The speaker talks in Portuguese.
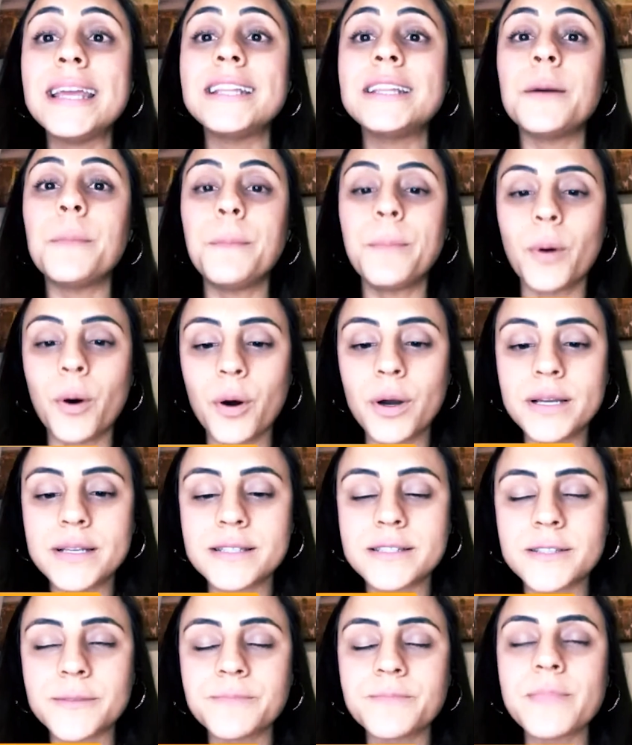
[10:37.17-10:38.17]
E
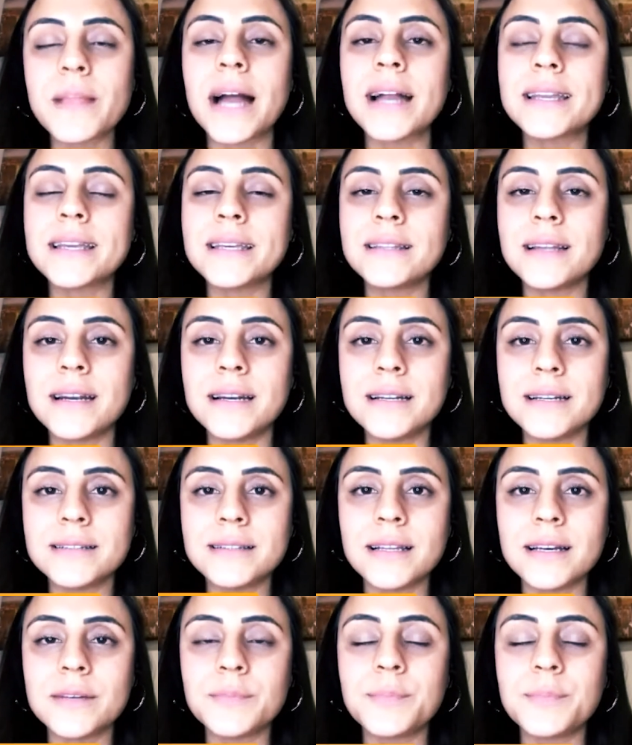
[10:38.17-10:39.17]
depois Aqui na
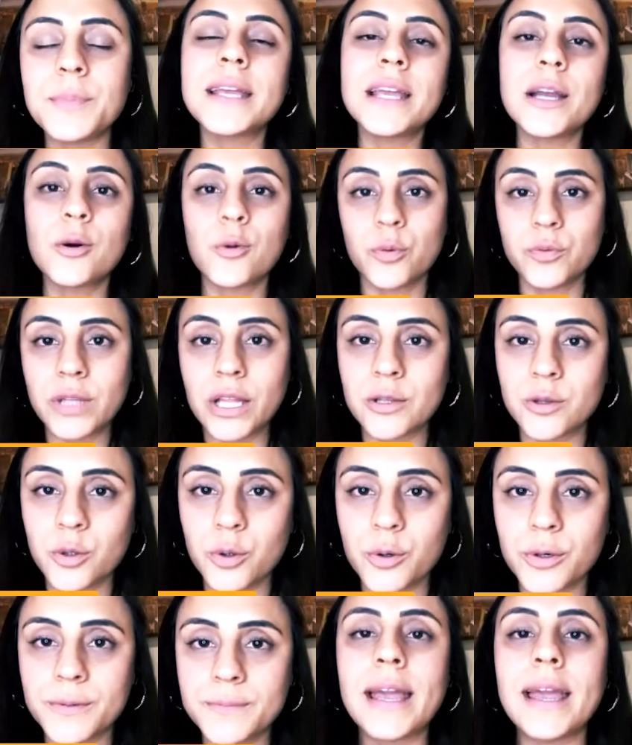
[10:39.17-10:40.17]
Irlanda, para quem é
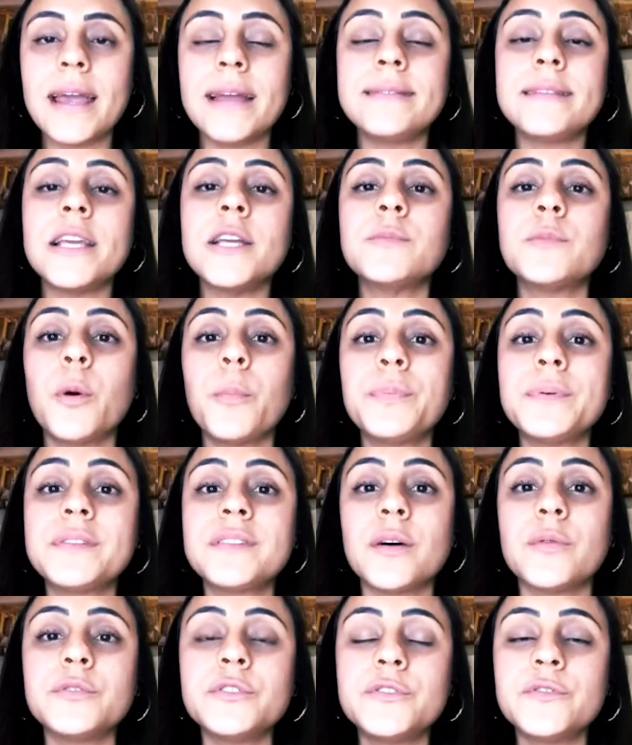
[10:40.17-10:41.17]
contador, é, tem uma
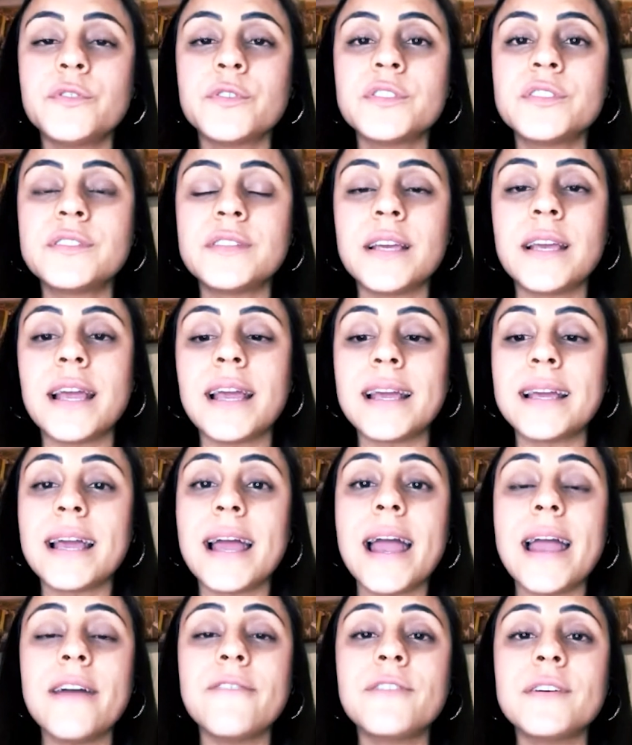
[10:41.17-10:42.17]
opção de você
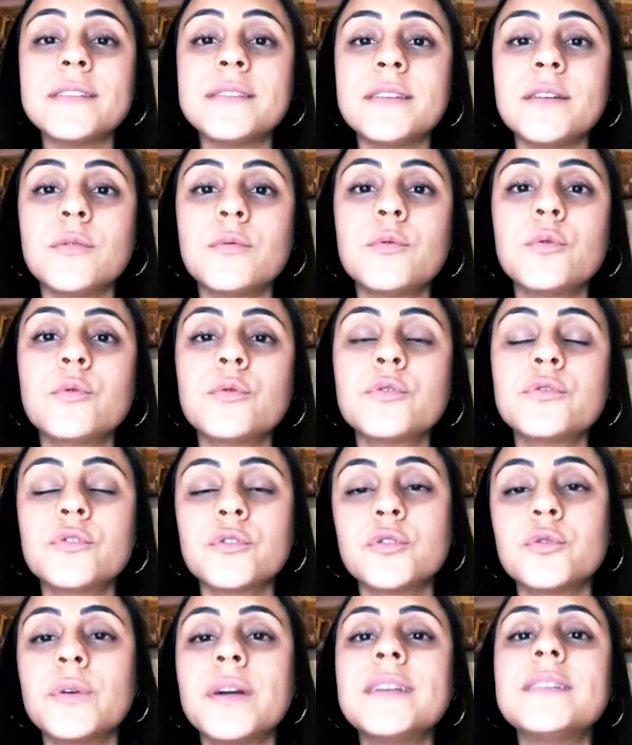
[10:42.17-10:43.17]
é, fazer um
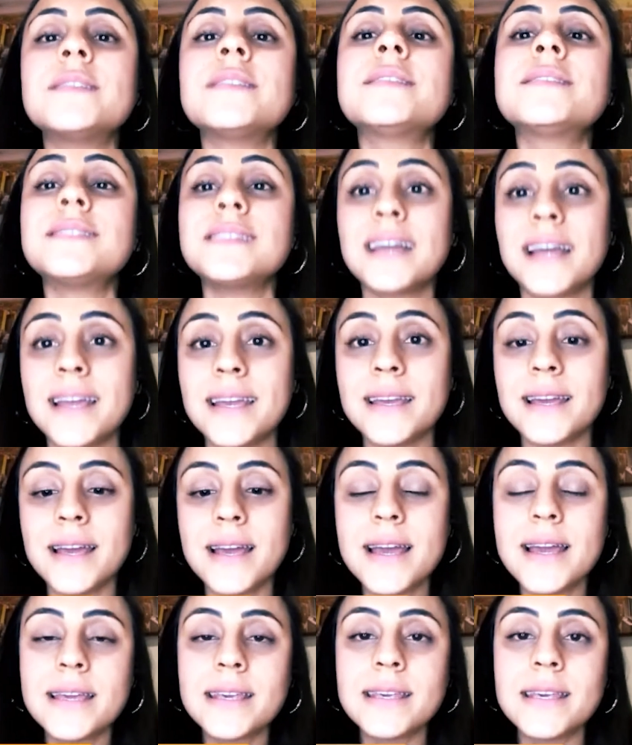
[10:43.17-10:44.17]
curso do ACCA
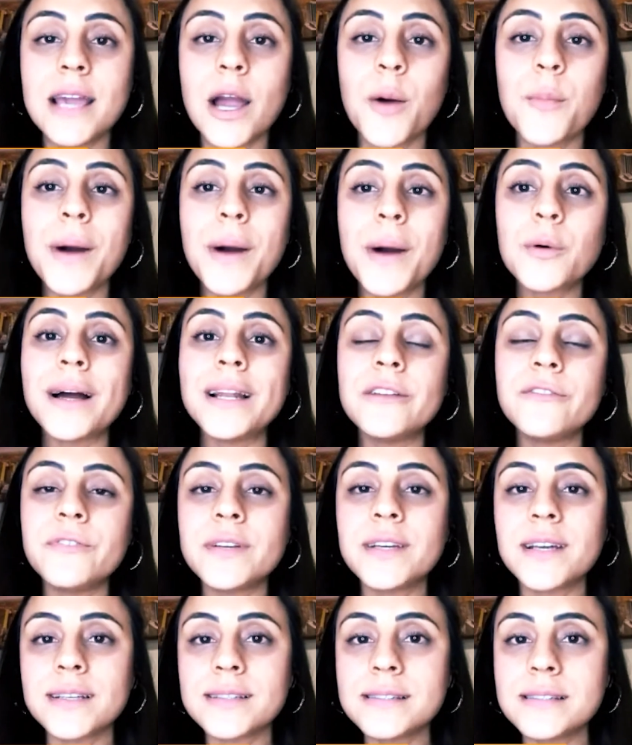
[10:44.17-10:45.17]
que é uma
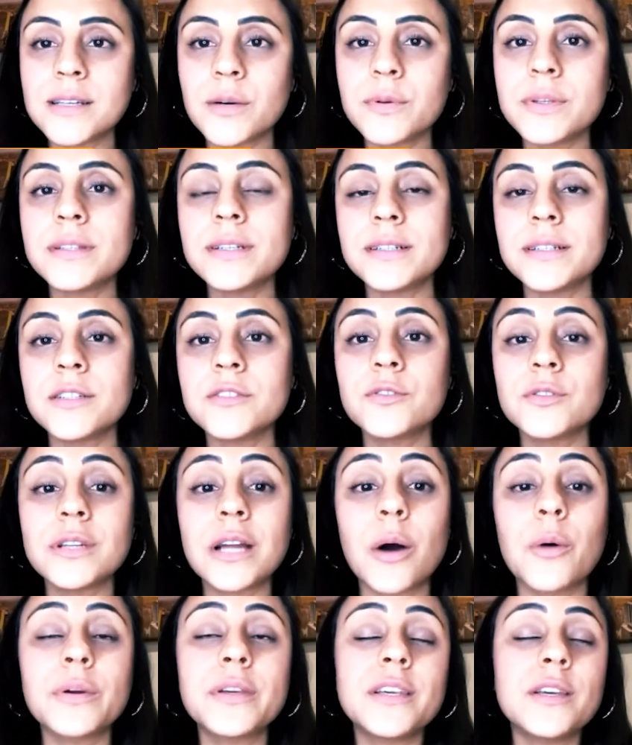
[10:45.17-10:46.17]
qualificação
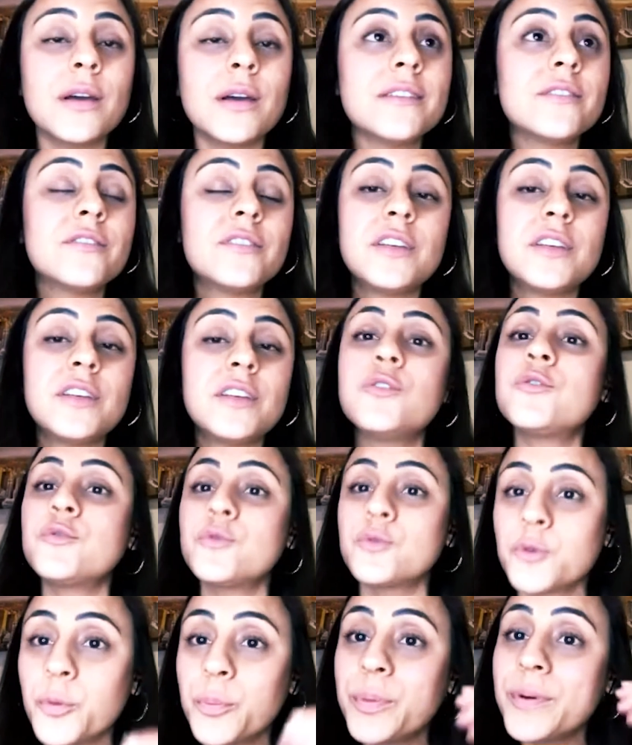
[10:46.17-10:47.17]
internacional que é sim
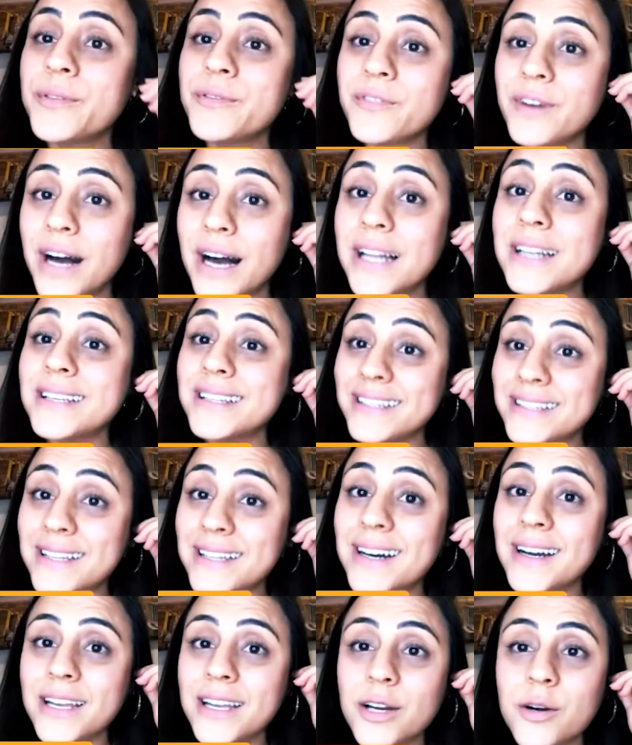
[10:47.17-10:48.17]
super
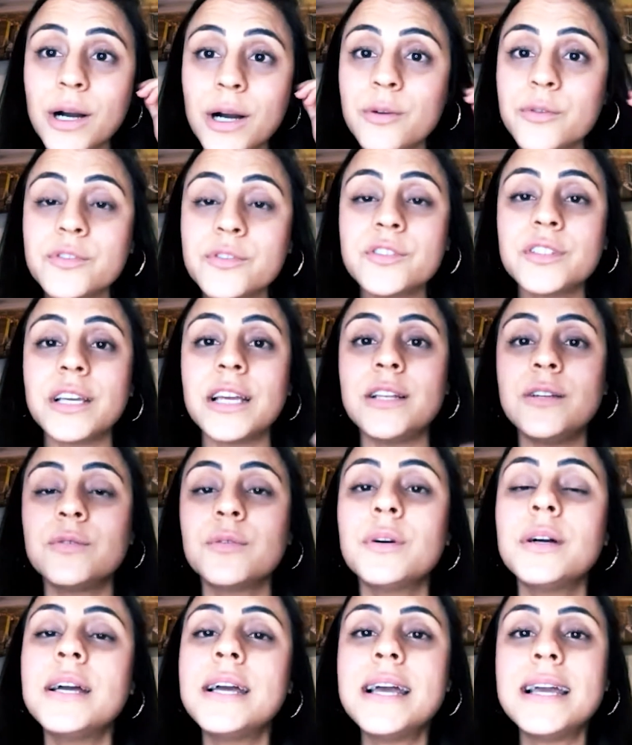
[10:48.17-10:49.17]
válida. Eu
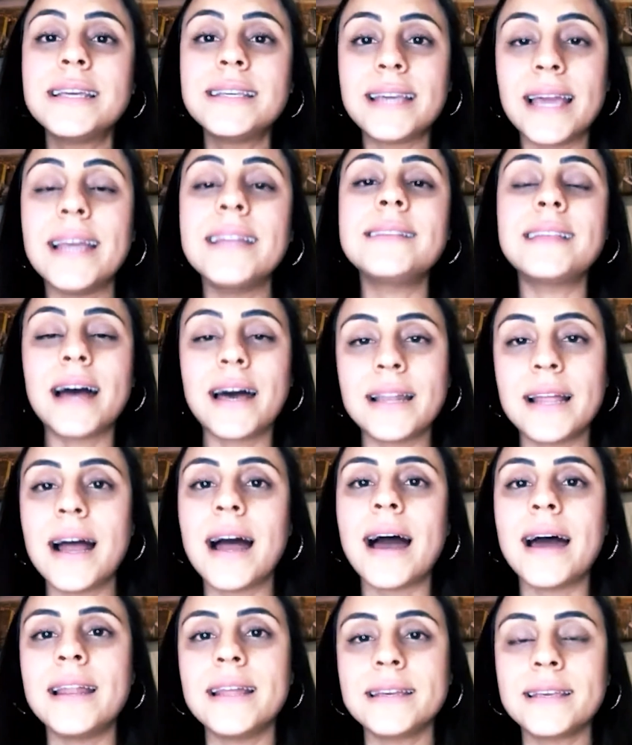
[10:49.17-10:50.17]
aconselho quem está na
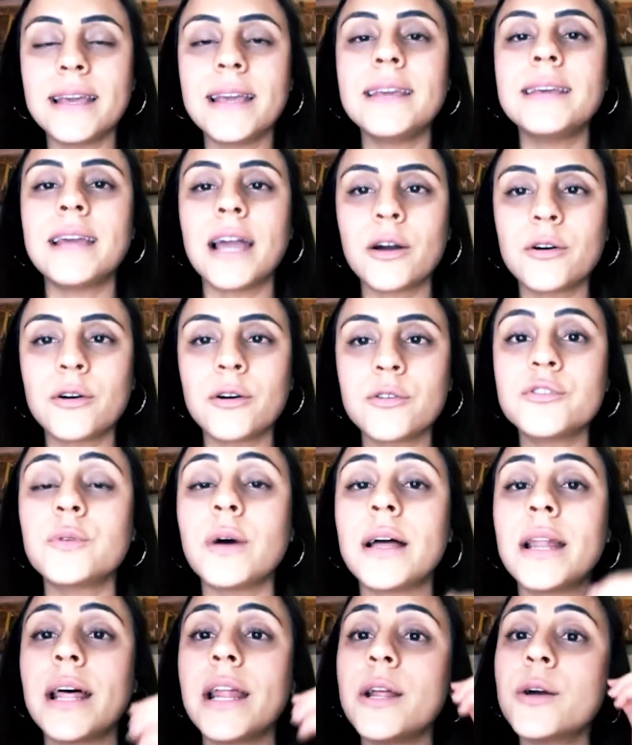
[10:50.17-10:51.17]
área, quem quer
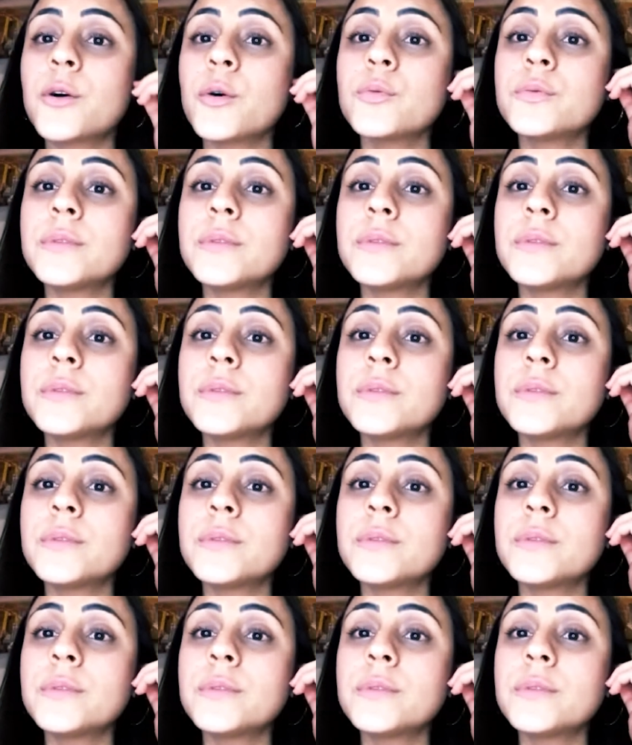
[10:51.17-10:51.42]
continuar na área